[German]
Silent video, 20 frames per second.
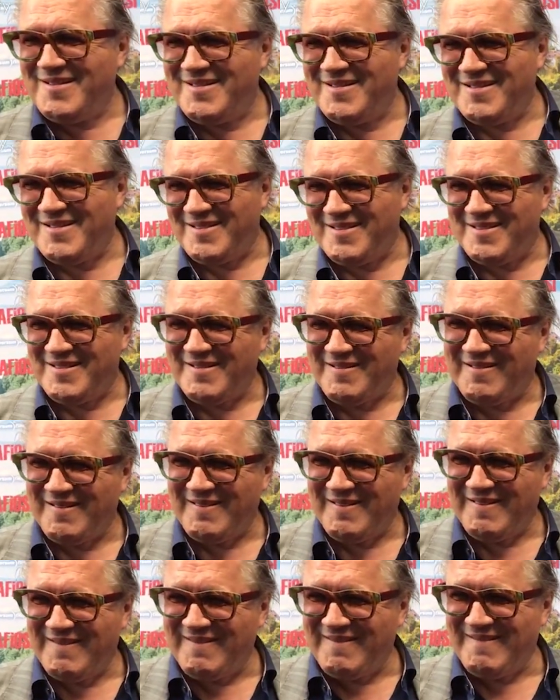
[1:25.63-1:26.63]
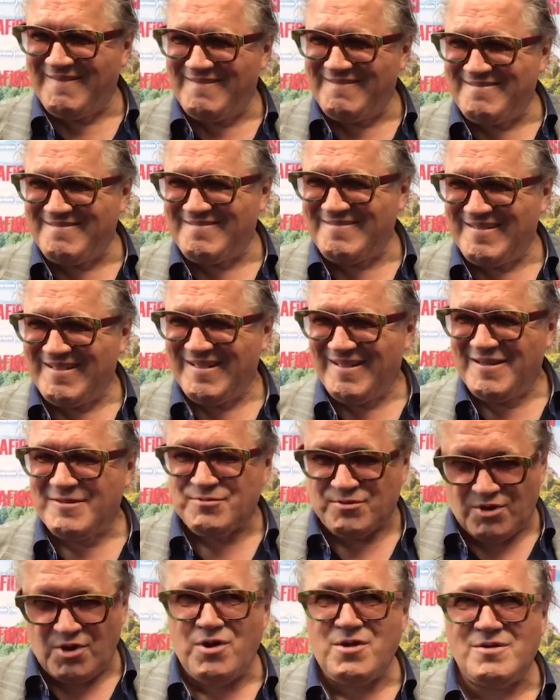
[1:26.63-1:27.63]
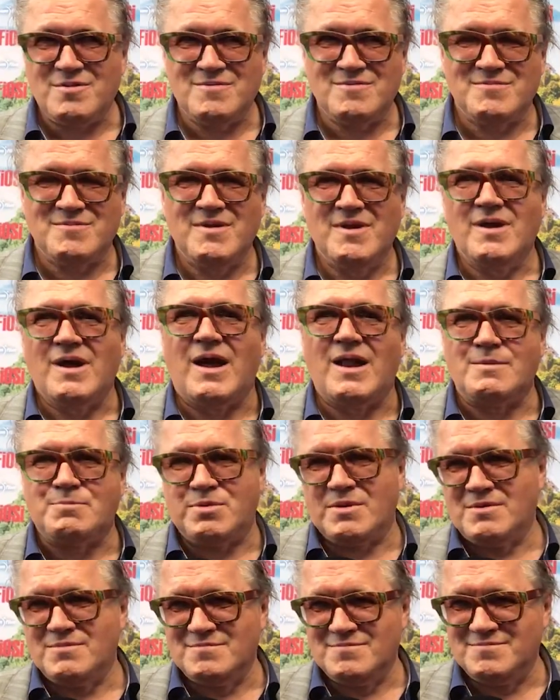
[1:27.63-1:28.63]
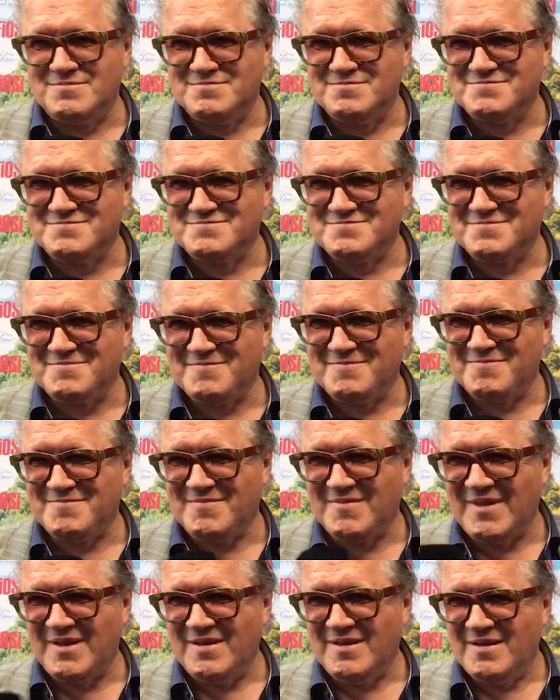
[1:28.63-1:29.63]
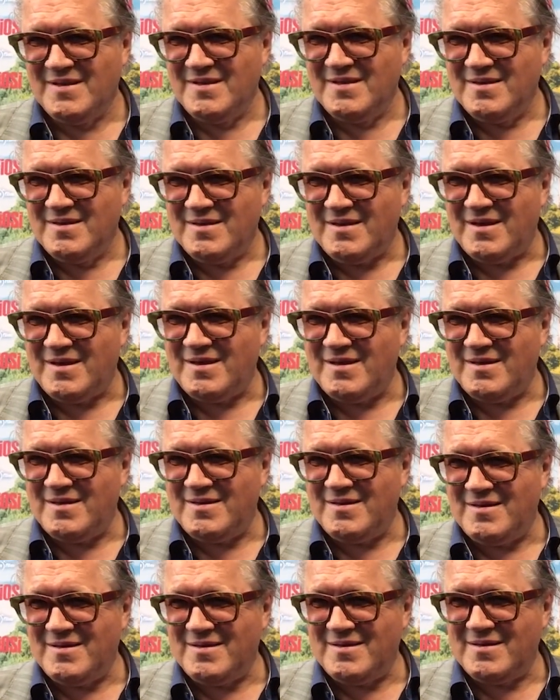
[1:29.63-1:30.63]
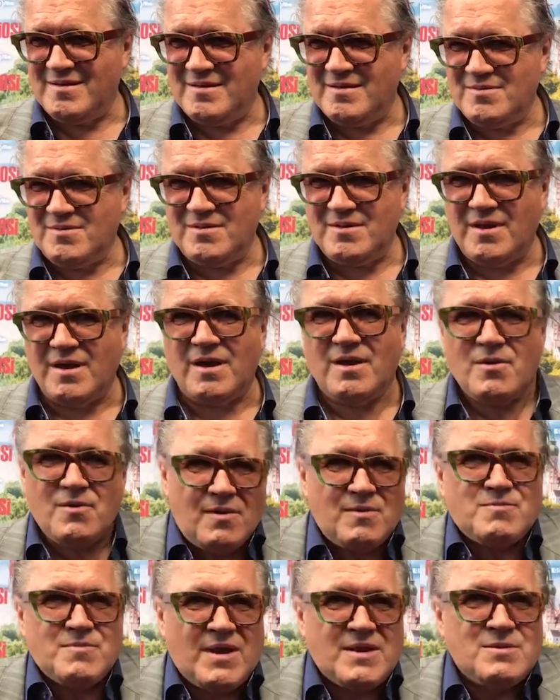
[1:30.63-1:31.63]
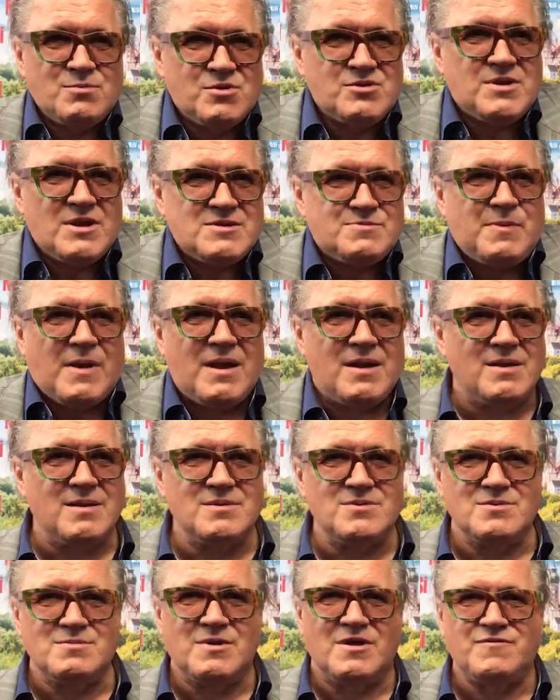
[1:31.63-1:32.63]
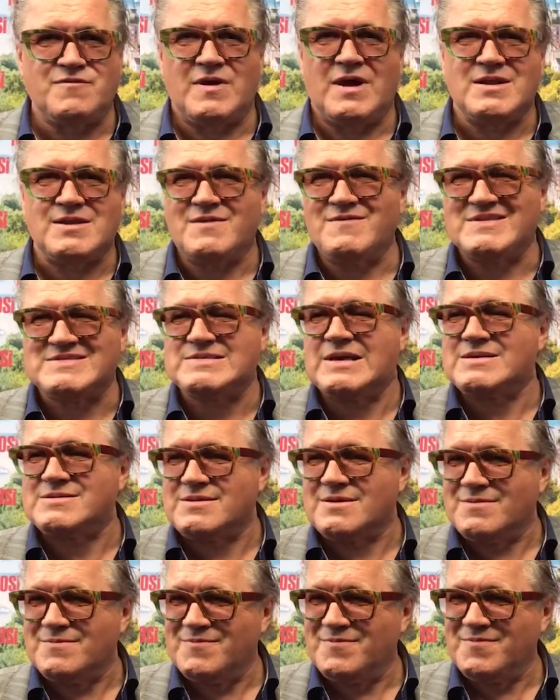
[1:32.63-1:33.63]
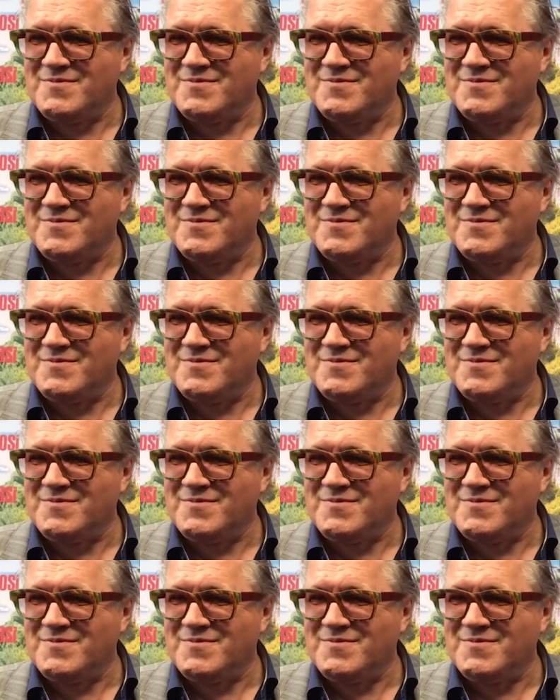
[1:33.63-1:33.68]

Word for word: Du bist kein gebürtiger Bayer, sondern? Halb. W was heißt das? Ja, meine Mutter ist Bayerin und mein Vater war Sachse.